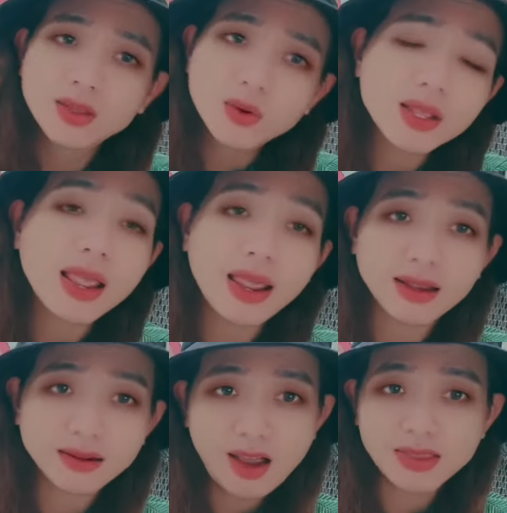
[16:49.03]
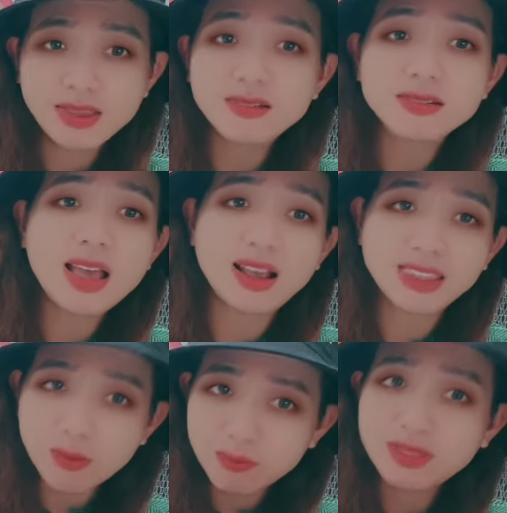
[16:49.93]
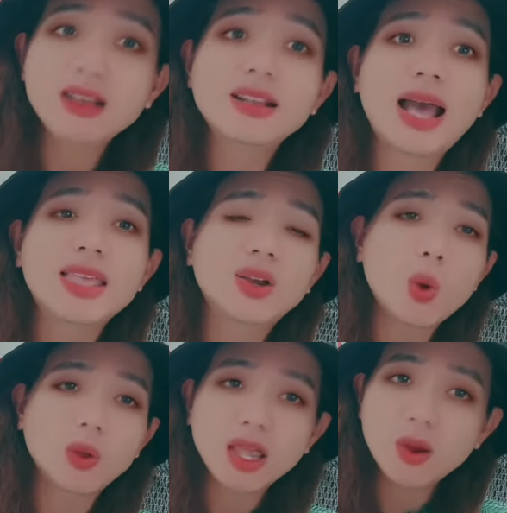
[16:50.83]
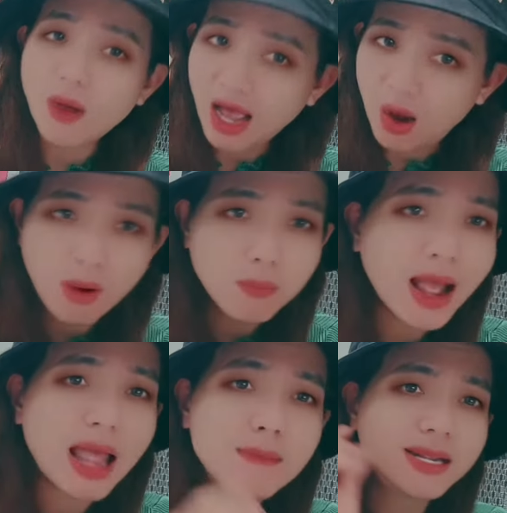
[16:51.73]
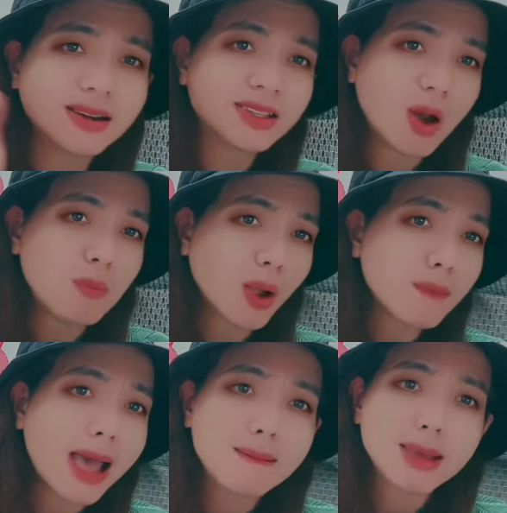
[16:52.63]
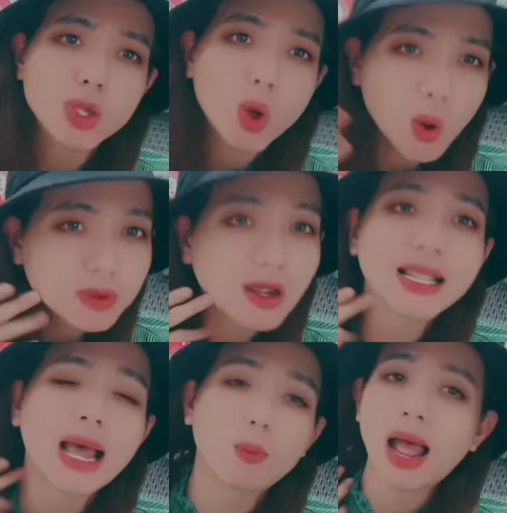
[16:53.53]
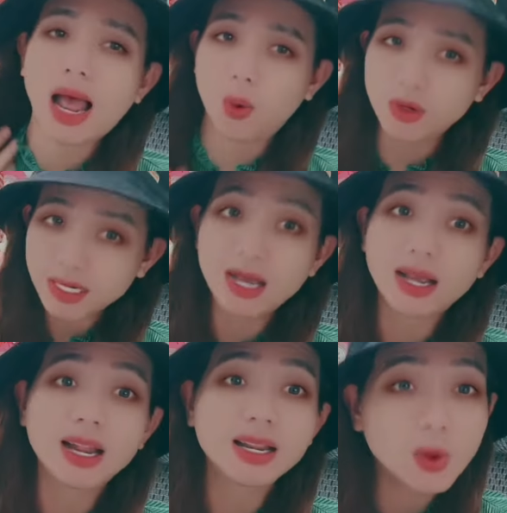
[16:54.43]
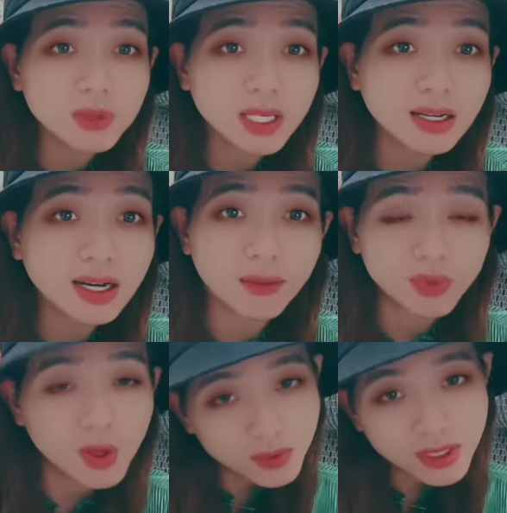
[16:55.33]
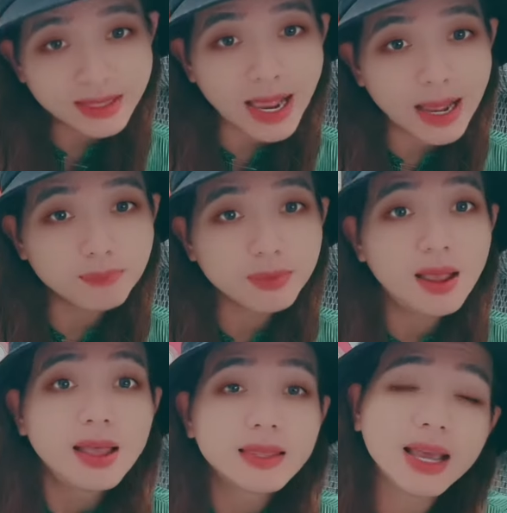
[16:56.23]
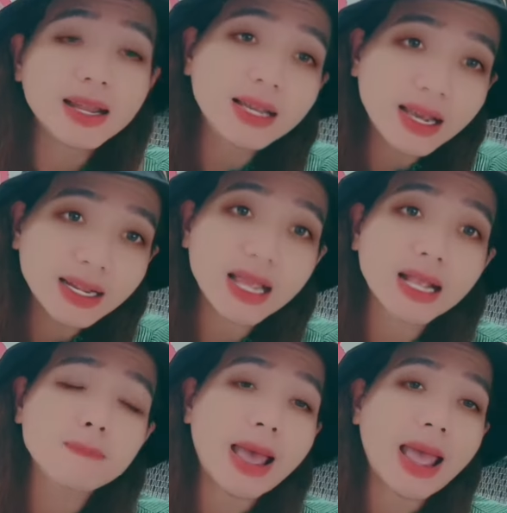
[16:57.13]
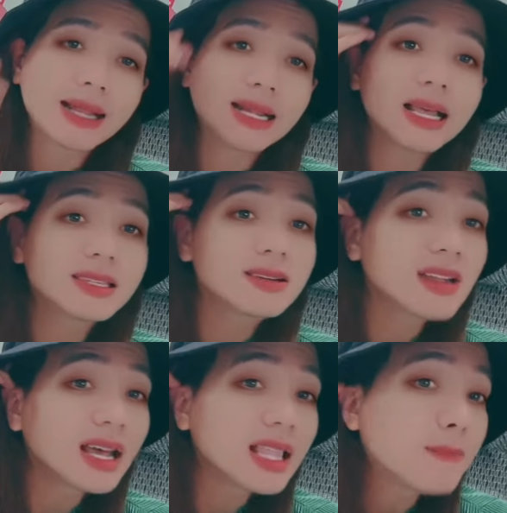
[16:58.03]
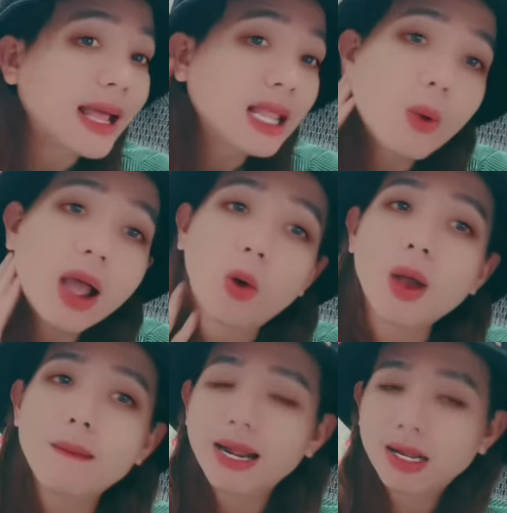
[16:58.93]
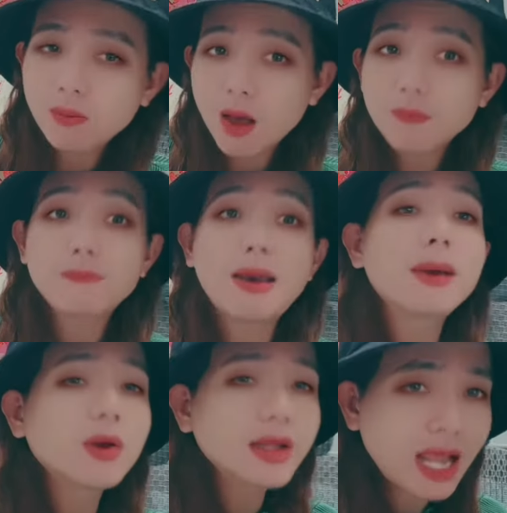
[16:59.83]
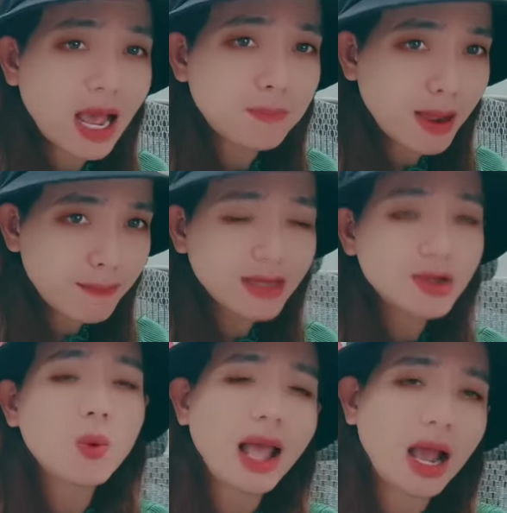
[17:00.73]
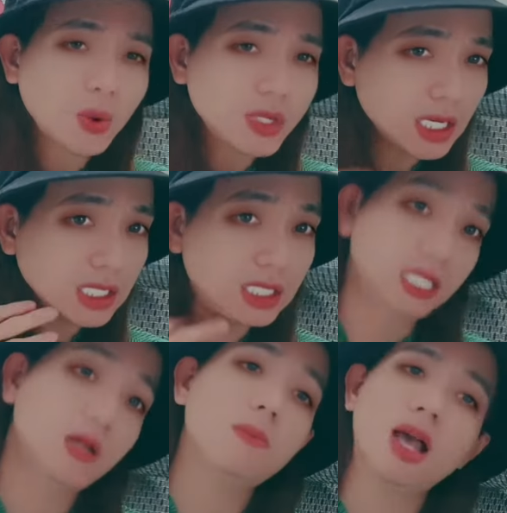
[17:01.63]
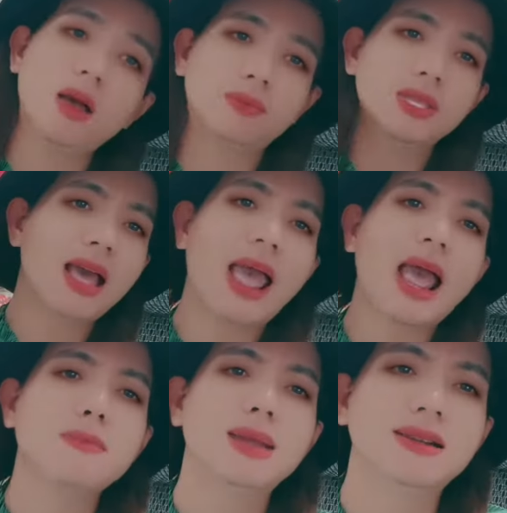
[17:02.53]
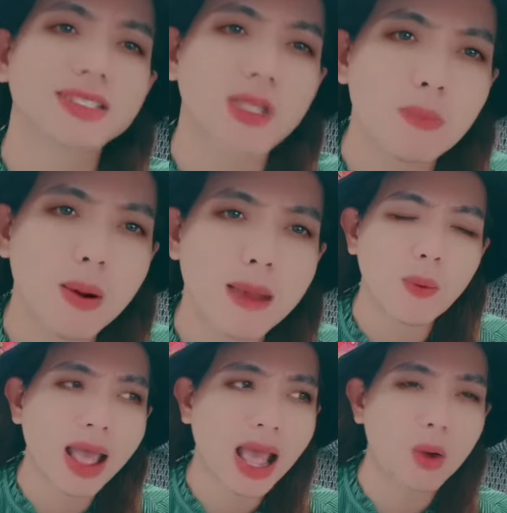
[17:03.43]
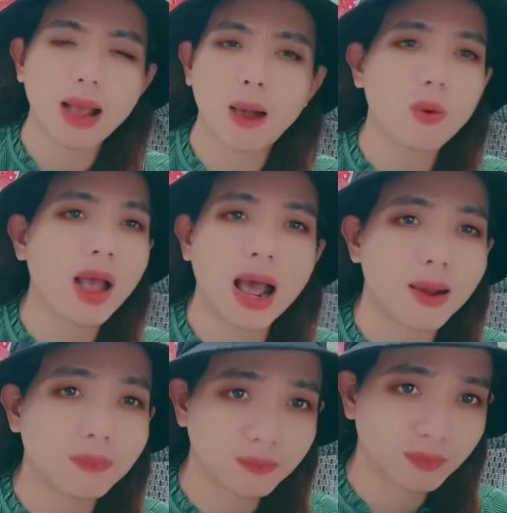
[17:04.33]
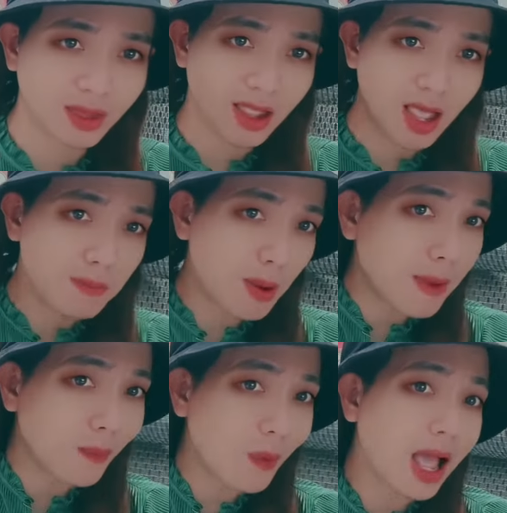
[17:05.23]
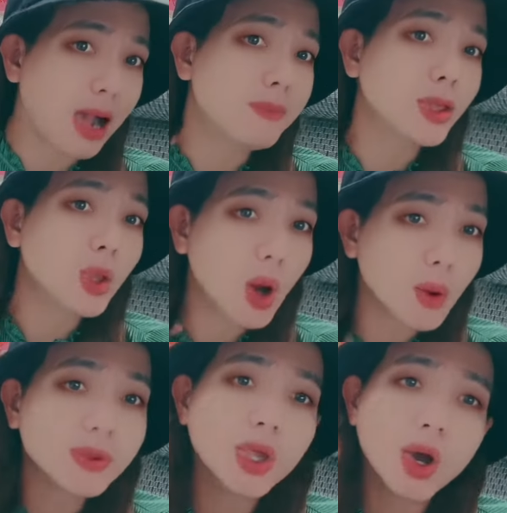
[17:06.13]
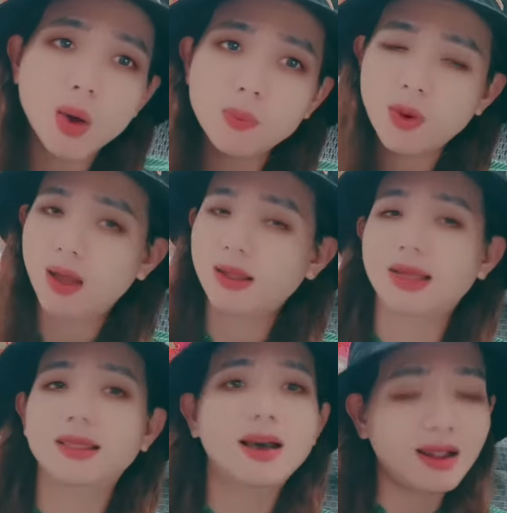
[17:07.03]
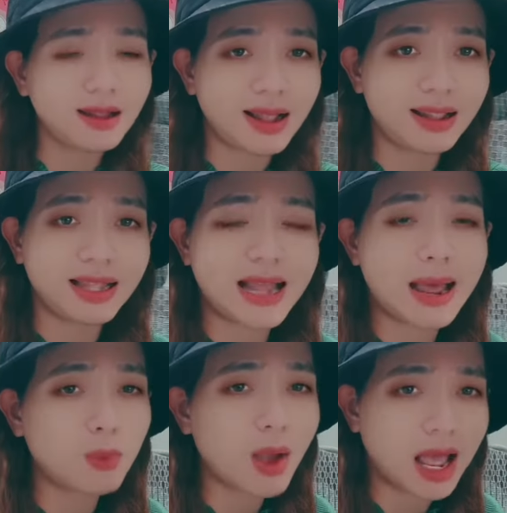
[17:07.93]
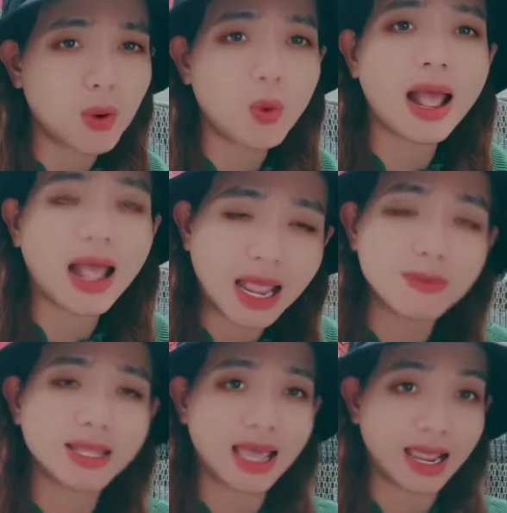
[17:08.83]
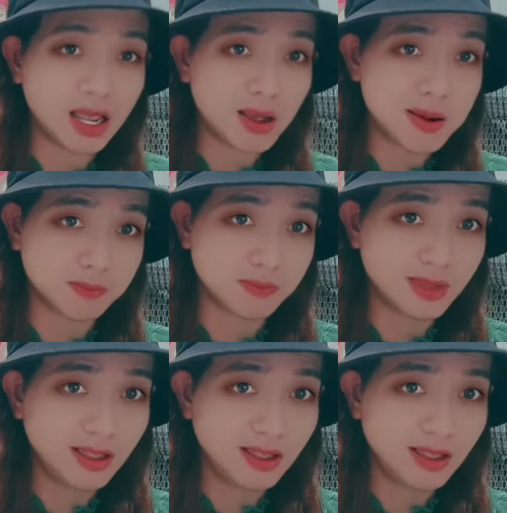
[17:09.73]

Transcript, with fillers: tôi nói thiệt hồi trước giờ trong tất cả những cuộc thi hoa hậu không có ai mà lựa chọn một cái bà mà dốt lên làm hoa hậu hết trơn á đúng chưa đúng chưa tám cho nên á cái bà đó là trước đó là bà là hoa hậu hòa bình đúng không thì bà phải có đi học bà mới được hoa hậu chứ đúng không chứ ai mà lựa chọn một hoa hậu mà không có học một bài hóa học mà dốt dốt hoặc là lên là, là làm hóa hậu có ai mà vậy không